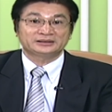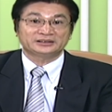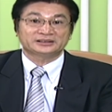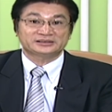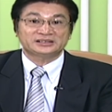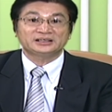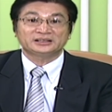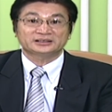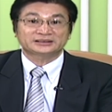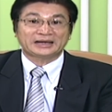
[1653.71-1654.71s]
你的经
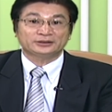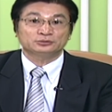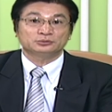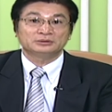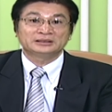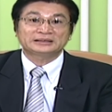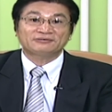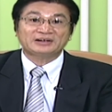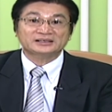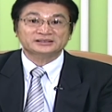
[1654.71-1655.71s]
营的态度，
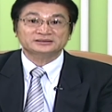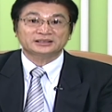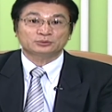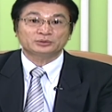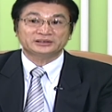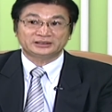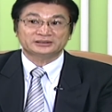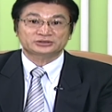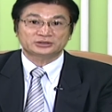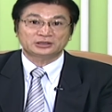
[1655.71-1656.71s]
那发生的问题
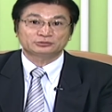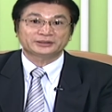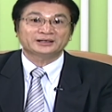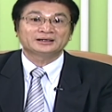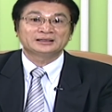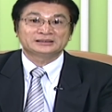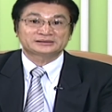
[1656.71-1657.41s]
的时候呢，